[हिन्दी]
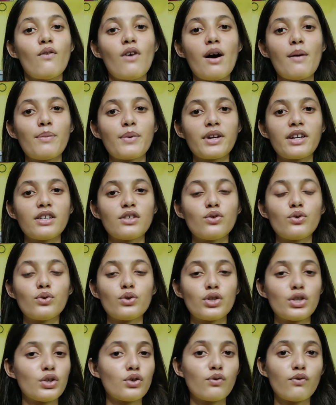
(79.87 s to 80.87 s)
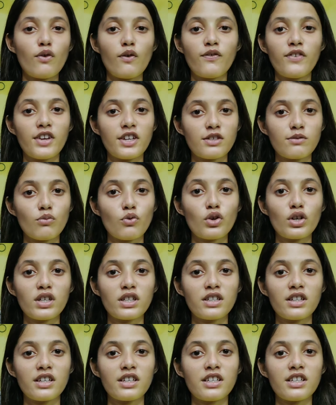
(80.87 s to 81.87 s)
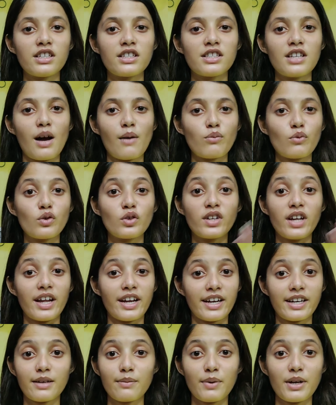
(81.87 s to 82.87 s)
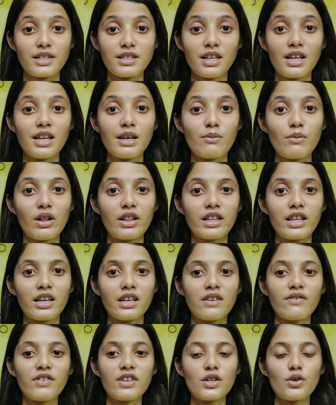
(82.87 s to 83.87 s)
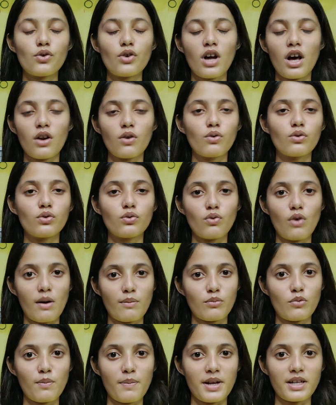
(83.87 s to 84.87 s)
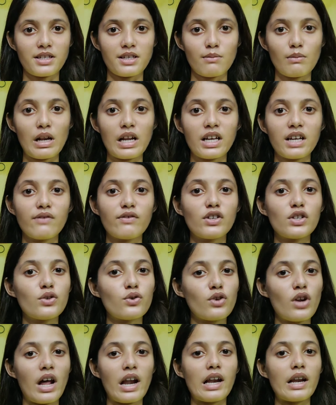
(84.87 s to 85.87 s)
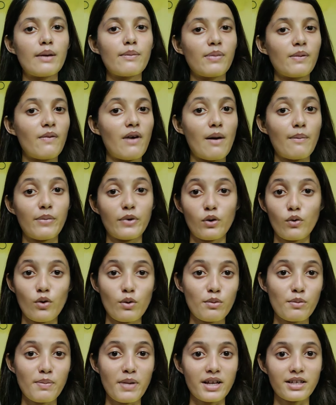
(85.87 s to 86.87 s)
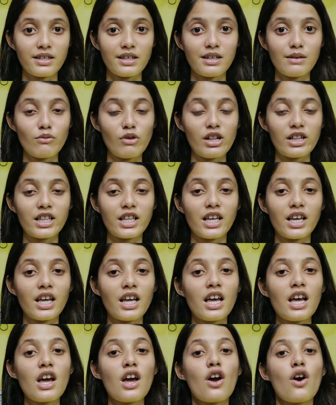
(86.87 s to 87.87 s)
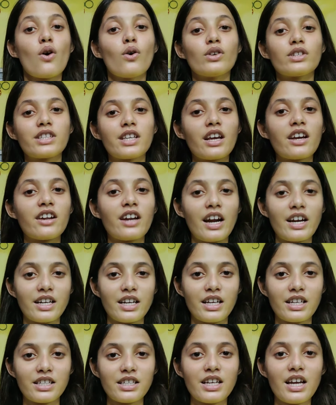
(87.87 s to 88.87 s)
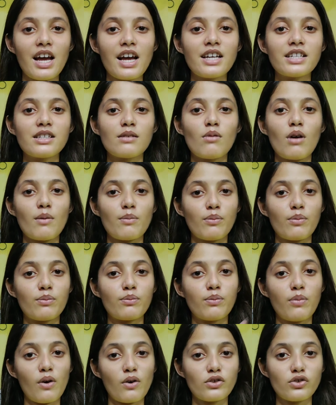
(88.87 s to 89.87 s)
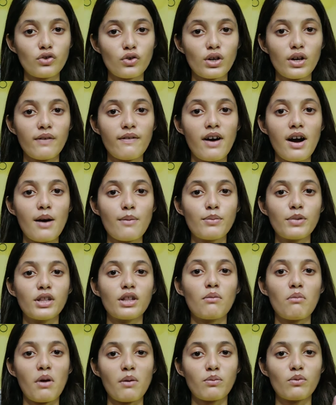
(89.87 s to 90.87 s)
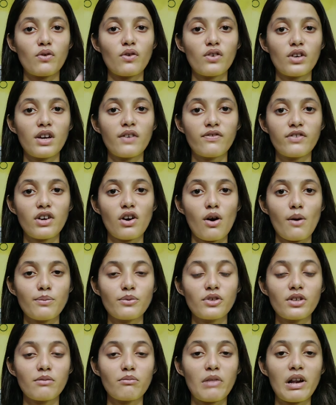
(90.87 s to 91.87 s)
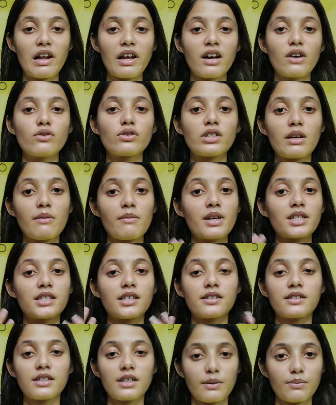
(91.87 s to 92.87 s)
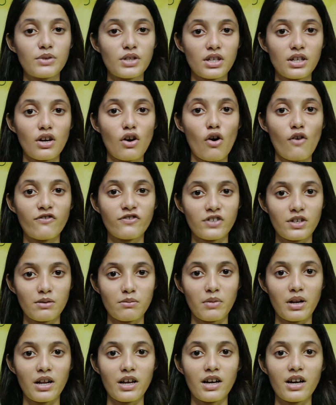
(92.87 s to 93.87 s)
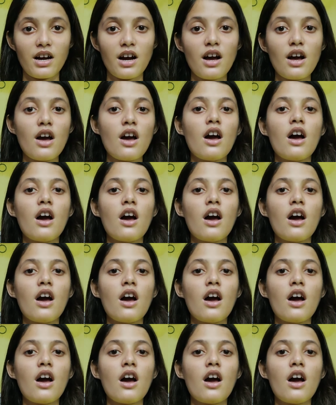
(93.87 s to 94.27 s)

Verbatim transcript: वहाँ पे यूट्यूब और फेसबुक की तरीके से आपको डायरेक्ट पैसा नहीं मिलता कि वीडियो डालो तो आपको पैसे मिलेंगे वीडियो डालने पर वहाँ पर कोई भी पैसे नहीं मिलते हैं उसकी क्राइटेरिया है जब आप पहुँचोगे वहाँ पर तब आपको गिफ्ट का ऑप्शन मिलेगा उसके बाद सब्सक्रिप्शन का ऑप्शन मिलेगा